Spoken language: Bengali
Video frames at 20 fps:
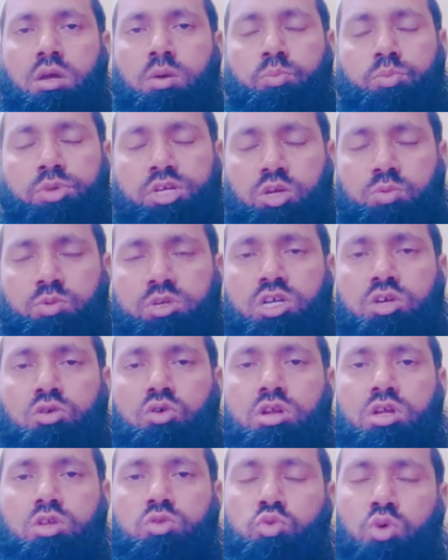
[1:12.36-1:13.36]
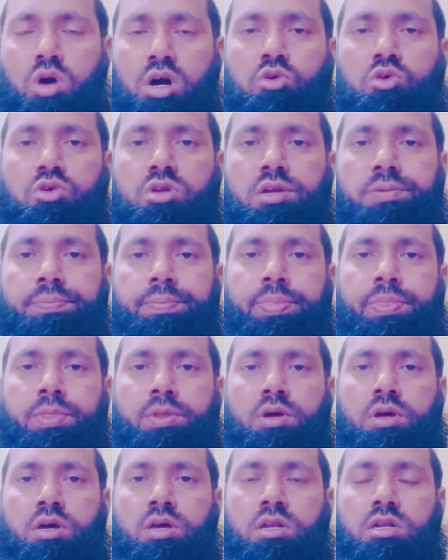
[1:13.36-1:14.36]
বেশি বেশি করে দোয়া করি
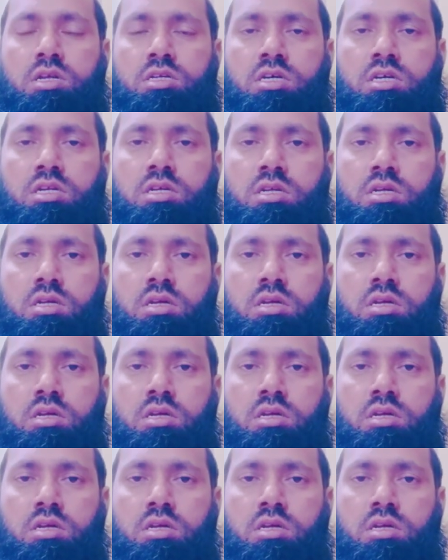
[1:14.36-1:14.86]
নিজের